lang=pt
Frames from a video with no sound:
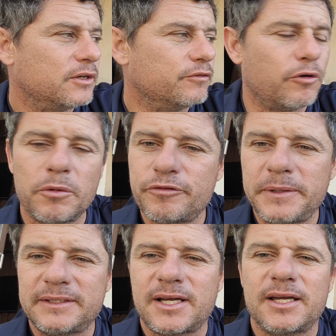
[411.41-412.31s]
vou
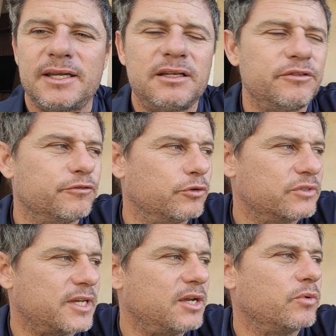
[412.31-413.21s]
movimentar ele, vou
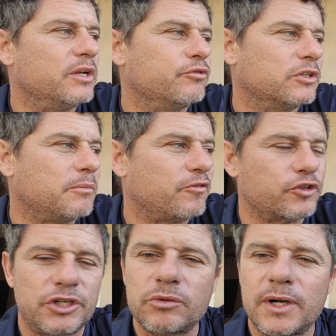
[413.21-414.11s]
sair com ele, vou dar uma
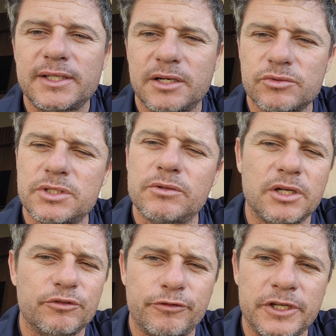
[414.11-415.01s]
voltinha no quarteirão
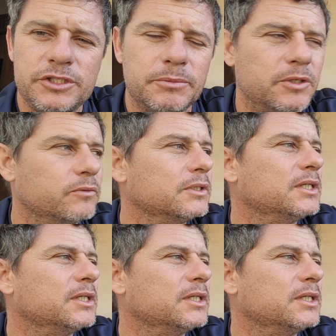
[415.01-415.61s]
segurando o freio de mão,